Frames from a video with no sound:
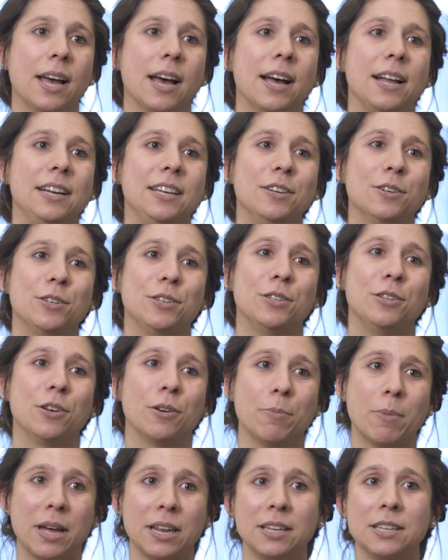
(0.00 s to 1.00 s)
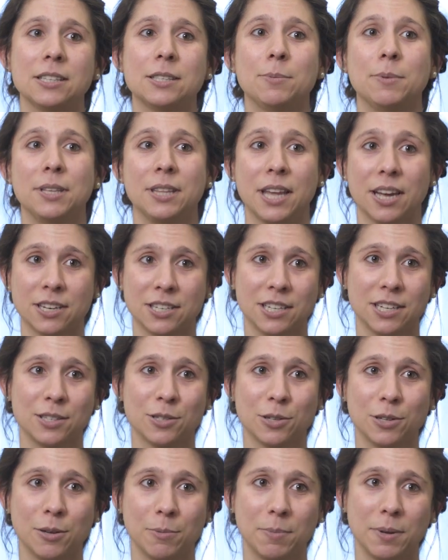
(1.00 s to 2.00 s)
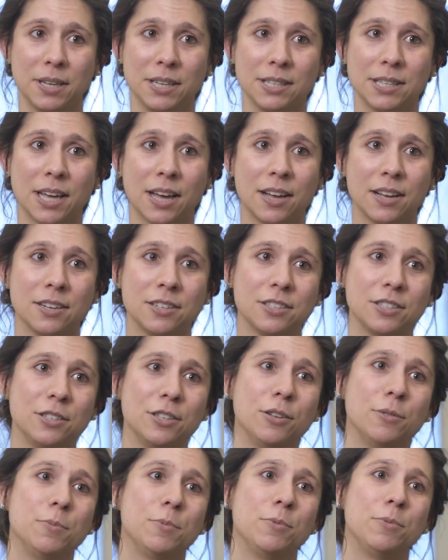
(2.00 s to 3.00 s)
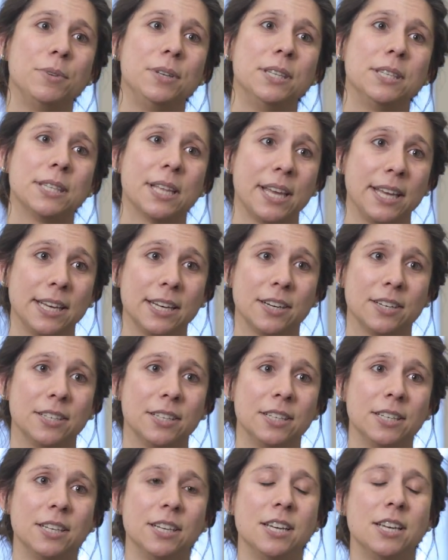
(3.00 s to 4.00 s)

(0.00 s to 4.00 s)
à l'école d'urbanisme et d'architecture de paysage depuis cinq ans.